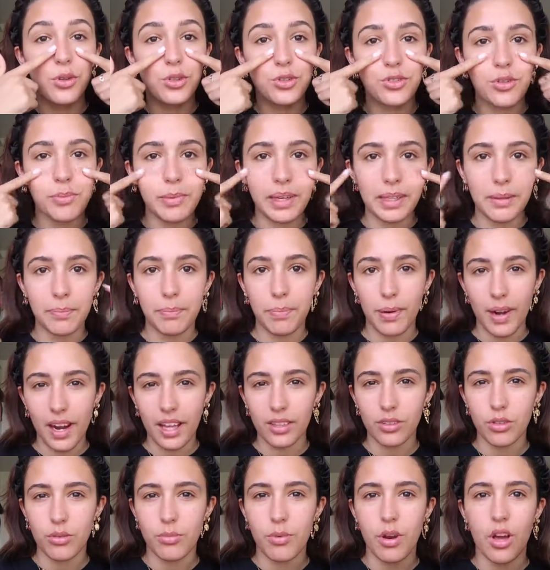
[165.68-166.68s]
Donc je vais mettre
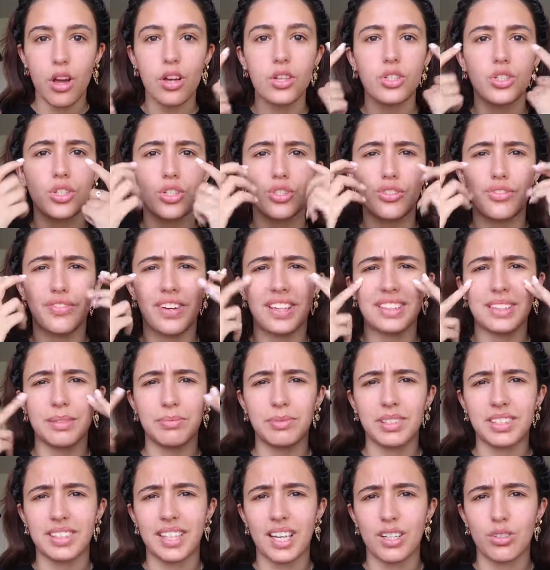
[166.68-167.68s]
plein de blush, je vais faire des
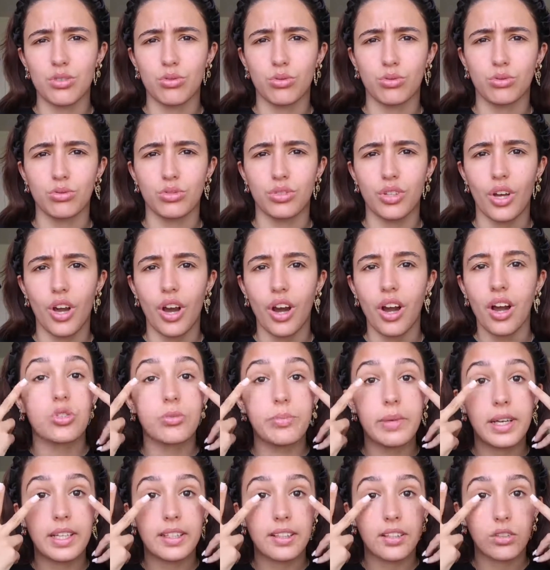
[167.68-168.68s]
petites taches de rousseur, je
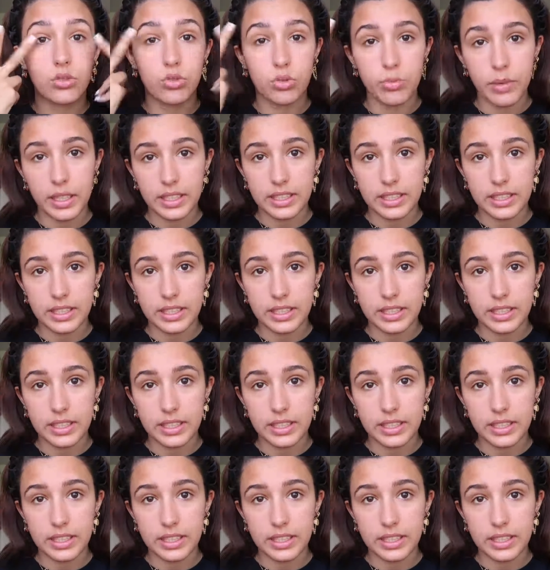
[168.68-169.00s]
vais mettre du